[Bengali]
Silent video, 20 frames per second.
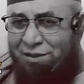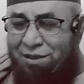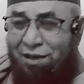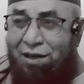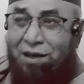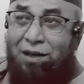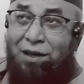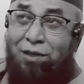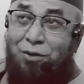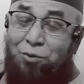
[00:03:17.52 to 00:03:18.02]

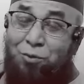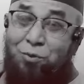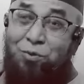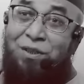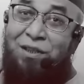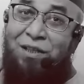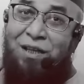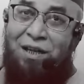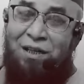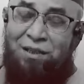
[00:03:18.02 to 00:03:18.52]
সারা
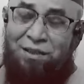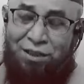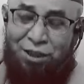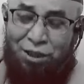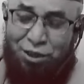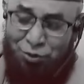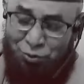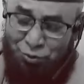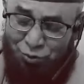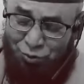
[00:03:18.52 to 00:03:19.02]
দুনিয়ার
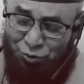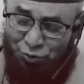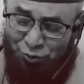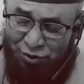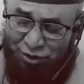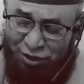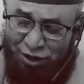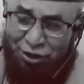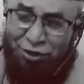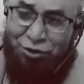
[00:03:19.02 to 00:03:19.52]
থেকে তো দুই
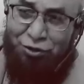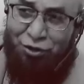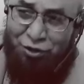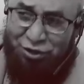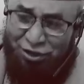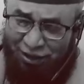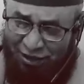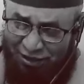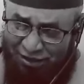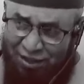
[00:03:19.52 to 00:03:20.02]
চার
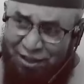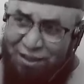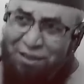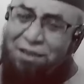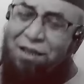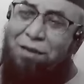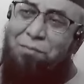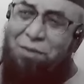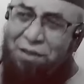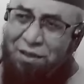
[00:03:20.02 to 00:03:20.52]
দশ হাজার
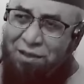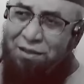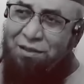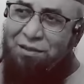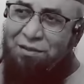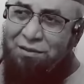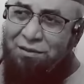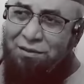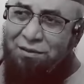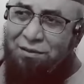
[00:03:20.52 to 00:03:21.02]
যাবে
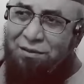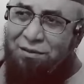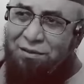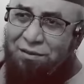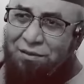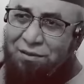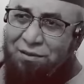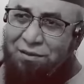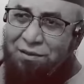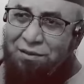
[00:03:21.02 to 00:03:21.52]

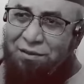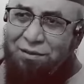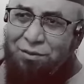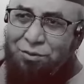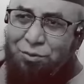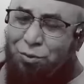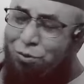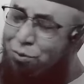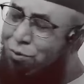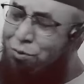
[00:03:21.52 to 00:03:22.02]

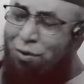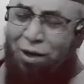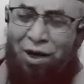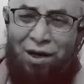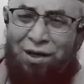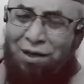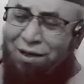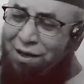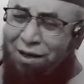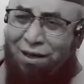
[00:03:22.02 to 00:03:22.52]
তো তো
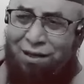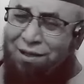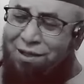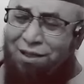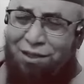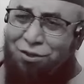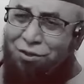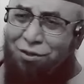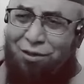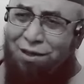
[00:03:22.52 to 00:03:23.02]
আর
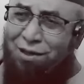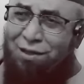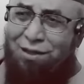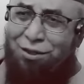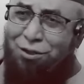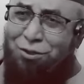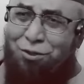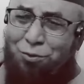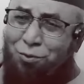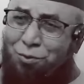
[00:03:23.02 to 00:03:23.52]
কালকে সকালে
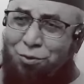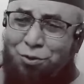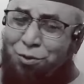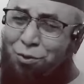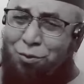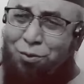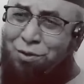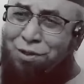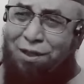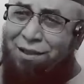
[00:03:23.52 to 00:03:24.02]
সূর্য
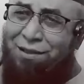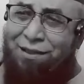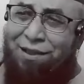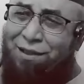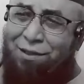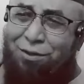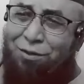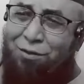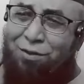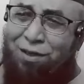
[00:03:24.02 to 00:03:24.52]
ওঠা
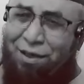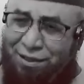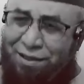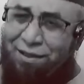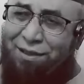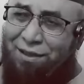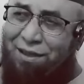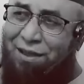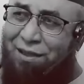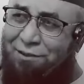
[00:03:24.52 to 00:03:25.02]
দেখলো না
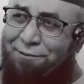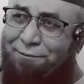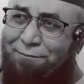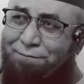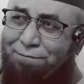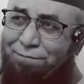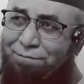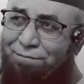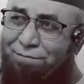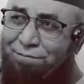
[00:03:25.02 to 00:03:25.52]
ঠিক না
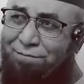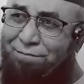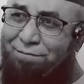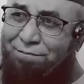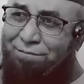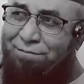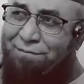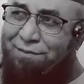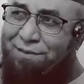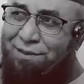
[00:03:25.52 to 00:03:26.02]

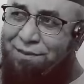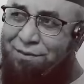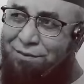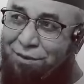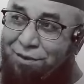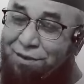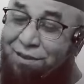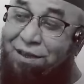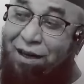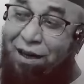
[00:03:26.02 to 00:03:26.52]

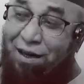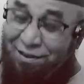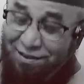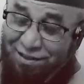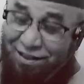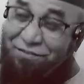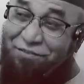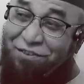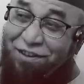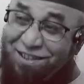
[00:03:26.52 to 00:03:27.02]
তো
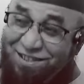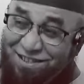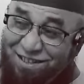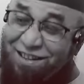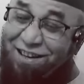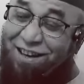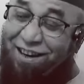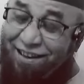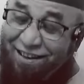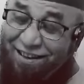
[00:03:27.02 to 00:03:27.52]
থার্টি ফার্স্ট
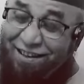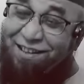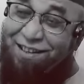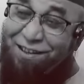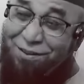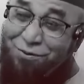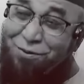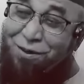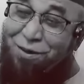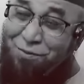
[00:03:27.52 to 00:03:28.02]
নাইট
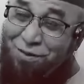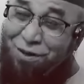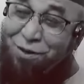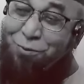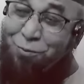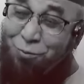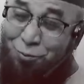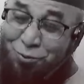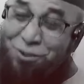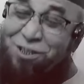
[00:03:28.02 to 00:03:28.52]
কিন্তু আমার
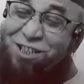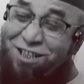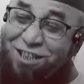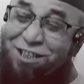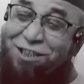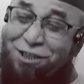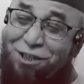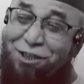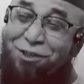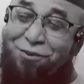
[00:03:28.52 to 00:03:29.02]
খুশির
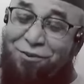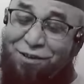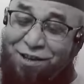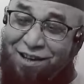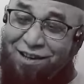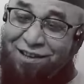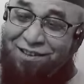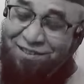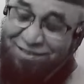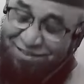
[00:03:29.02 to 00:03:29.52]
ছিল
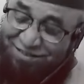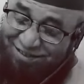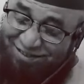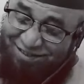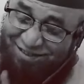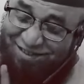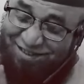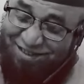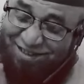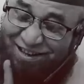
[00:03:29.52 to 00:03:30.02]
না
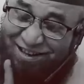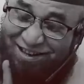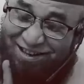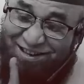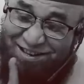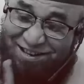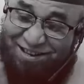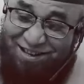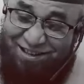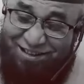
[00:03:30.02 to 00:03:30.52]

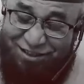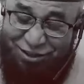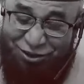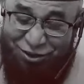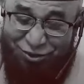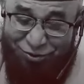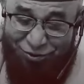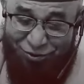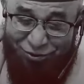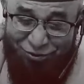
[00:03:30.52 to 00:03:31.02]
কান্নার
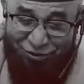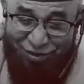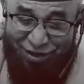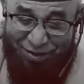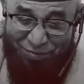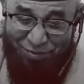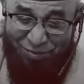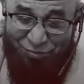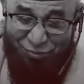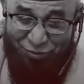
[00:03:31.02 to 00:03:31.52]
ছিল যদি
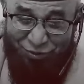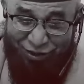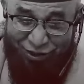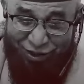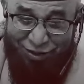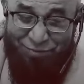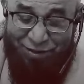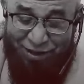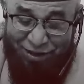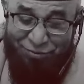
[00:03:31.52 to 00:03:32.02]
আমি
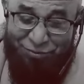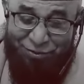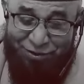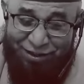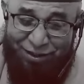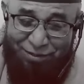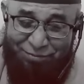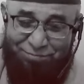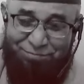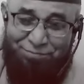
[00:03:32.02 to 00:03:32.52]
বুদ্ধিমান
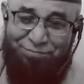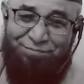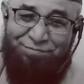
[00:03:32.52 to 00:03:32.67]
হতাম